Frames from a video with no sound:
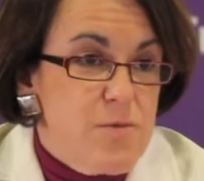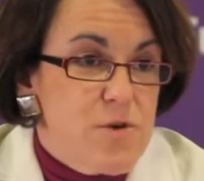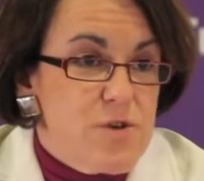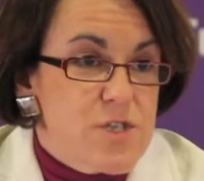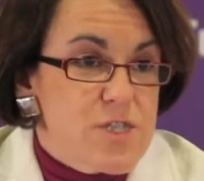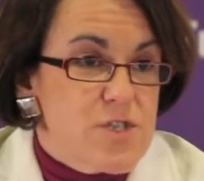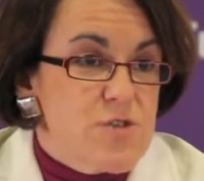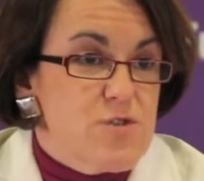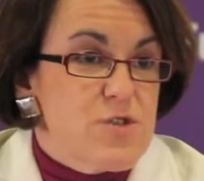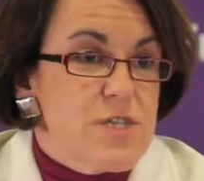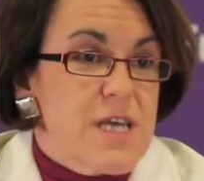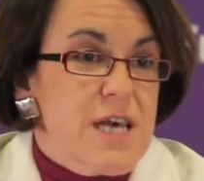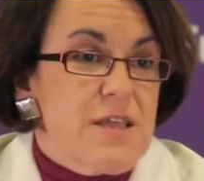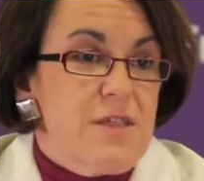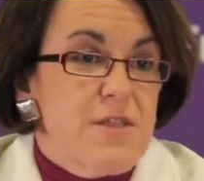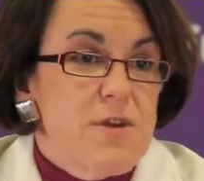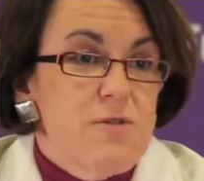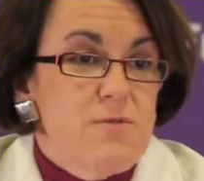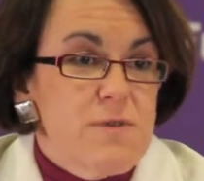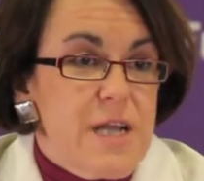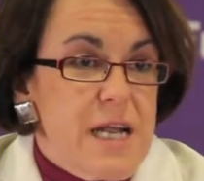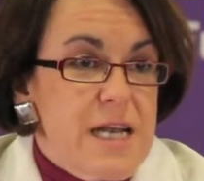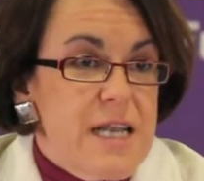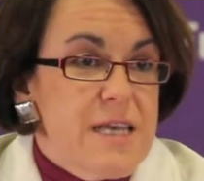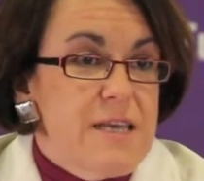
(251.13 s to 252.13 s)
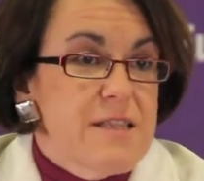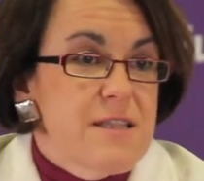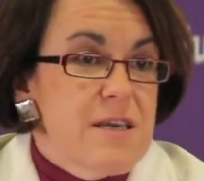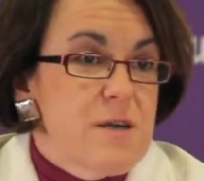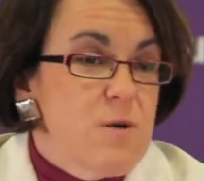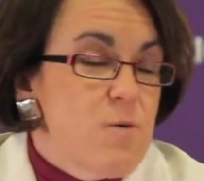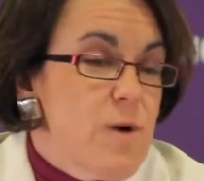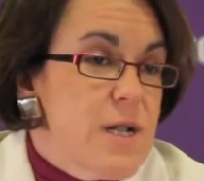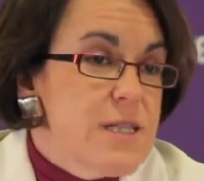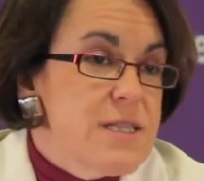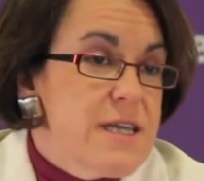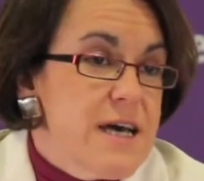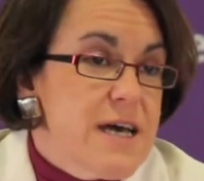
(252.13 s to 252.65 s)
Por eso se hace una ley de
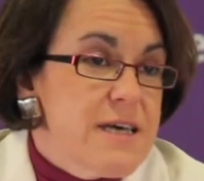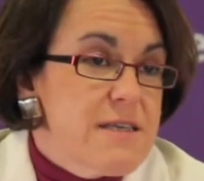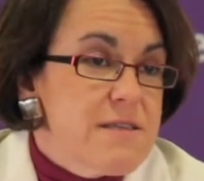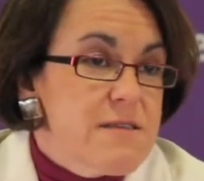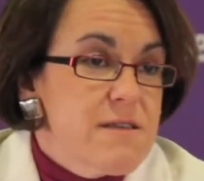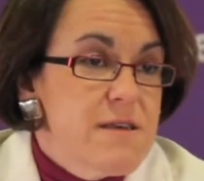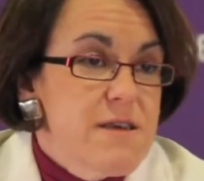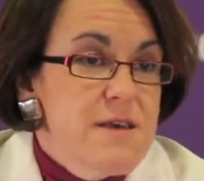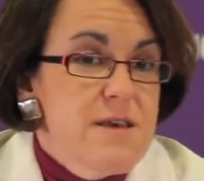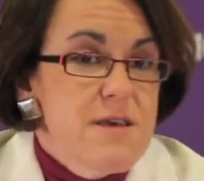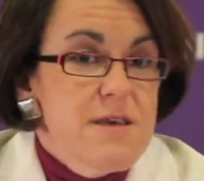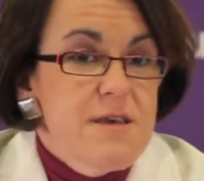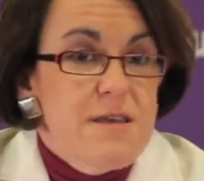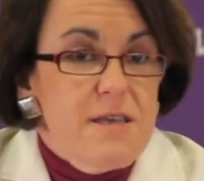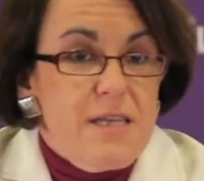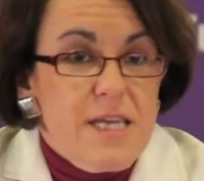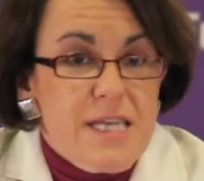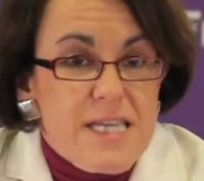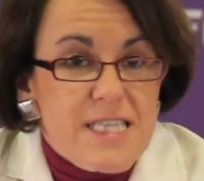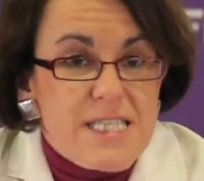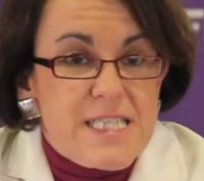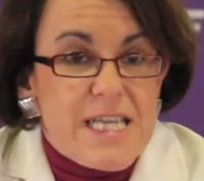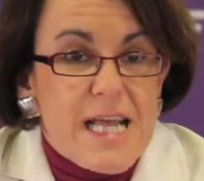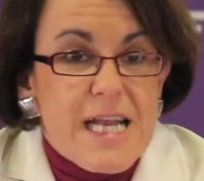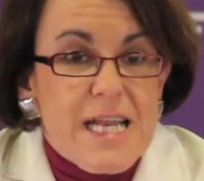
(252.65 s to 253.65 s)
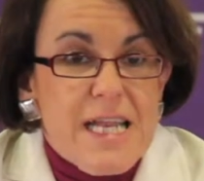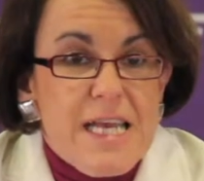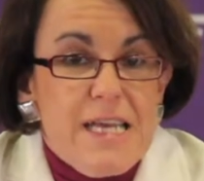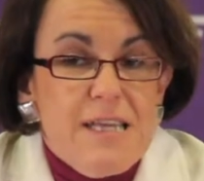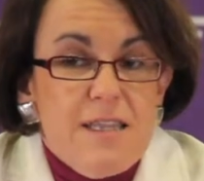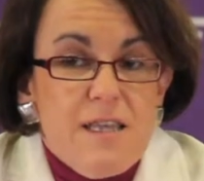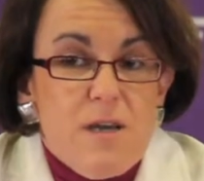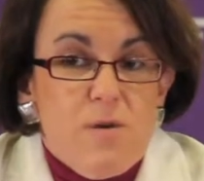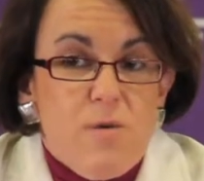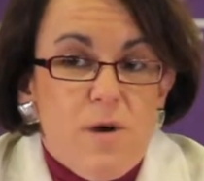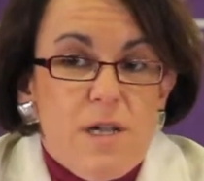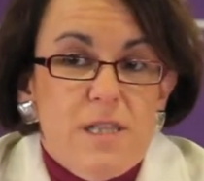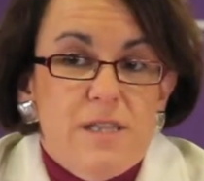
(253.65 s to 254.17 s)
igualdad y en esa ley
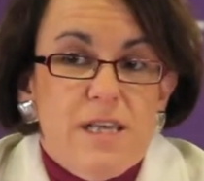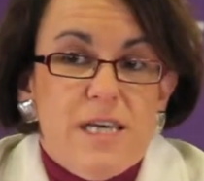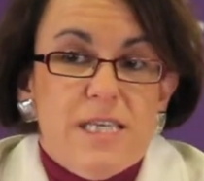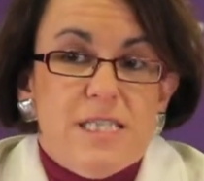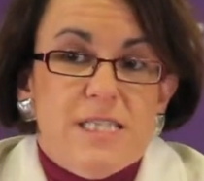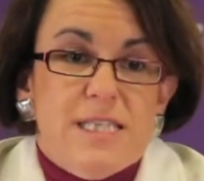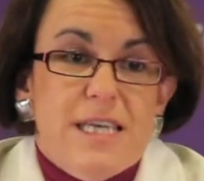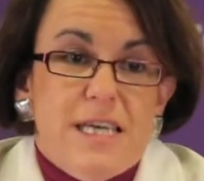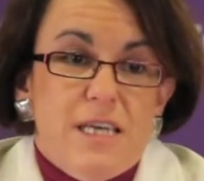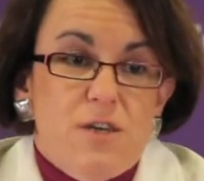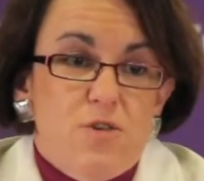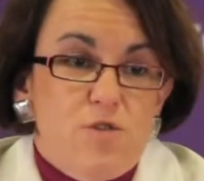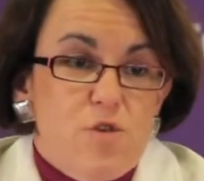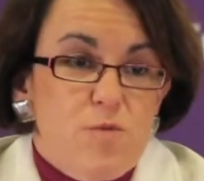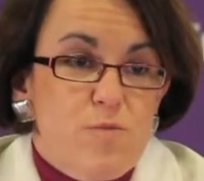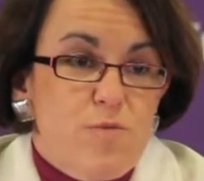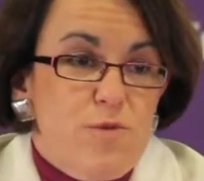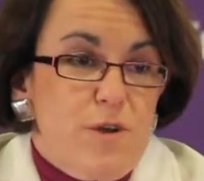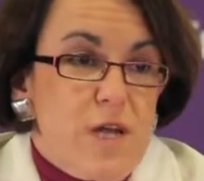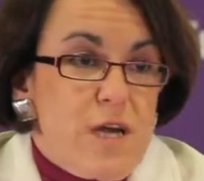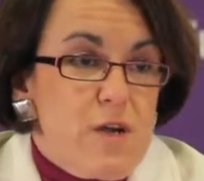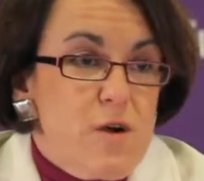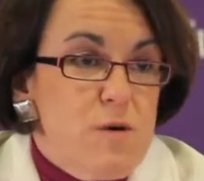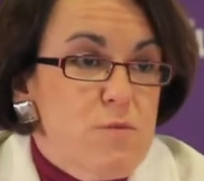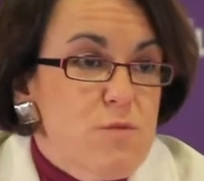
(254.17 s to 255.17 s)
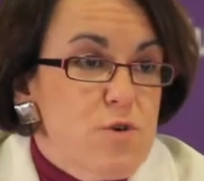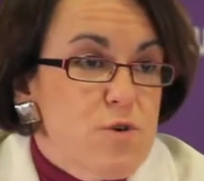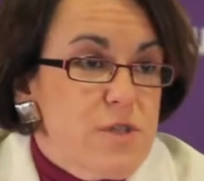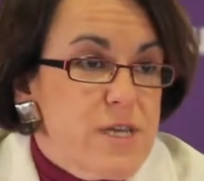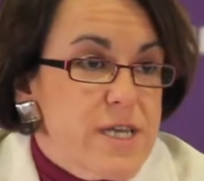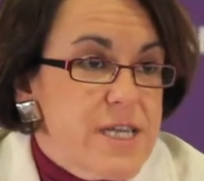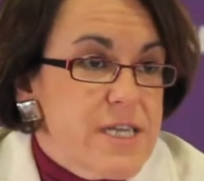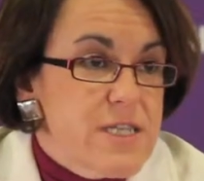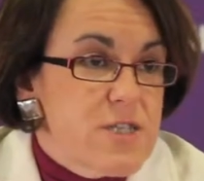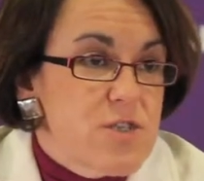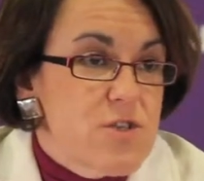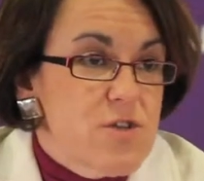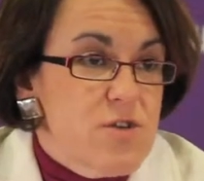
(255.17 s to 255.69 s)
de igualdad se incorpora como
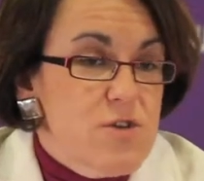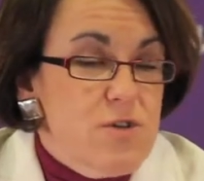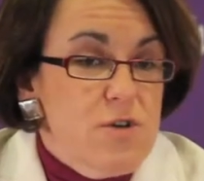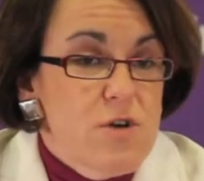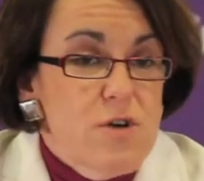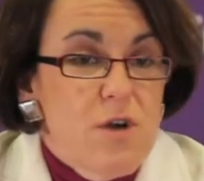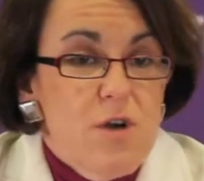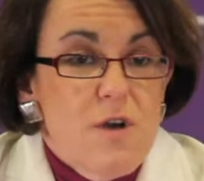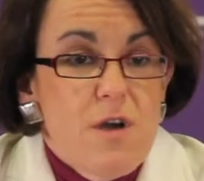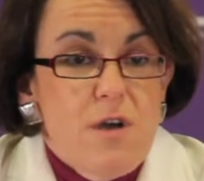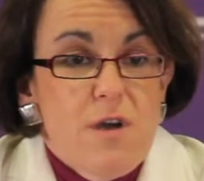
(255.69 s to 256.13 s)
derecho,